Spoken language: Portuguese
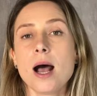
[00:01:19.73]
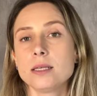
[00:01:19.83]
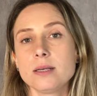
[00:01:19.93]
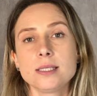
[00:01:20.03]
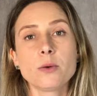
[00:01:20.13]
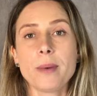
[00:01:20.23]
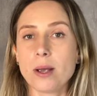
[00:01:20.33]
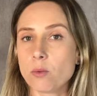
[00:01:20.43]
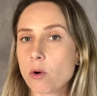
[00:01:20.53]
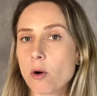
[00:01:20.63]
Às vezes eu
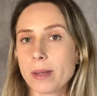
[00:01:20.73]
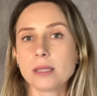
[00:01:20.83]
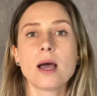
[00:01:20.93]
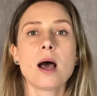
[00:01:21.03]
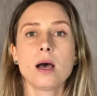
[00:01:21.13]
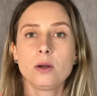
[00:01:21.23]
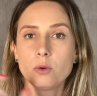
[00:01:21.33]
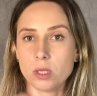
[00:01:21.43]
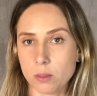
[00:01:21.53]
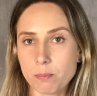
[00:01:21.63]
pego um comentário
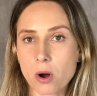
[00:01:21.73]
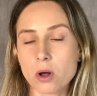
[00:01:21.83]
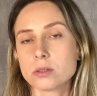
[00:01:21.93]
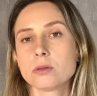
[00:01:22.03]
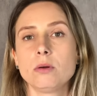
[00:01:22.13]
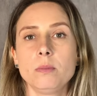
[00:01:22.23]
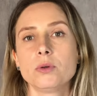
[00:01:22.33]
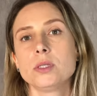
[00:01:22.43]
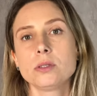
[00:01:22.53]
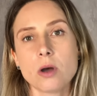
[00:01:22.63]
e posto nos
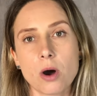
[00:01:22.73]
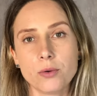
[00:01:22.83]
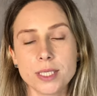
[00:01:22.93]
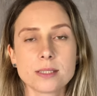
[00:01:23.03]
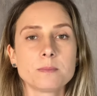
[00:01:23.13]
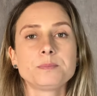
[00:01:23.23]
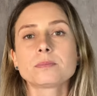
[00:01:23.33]
meus stories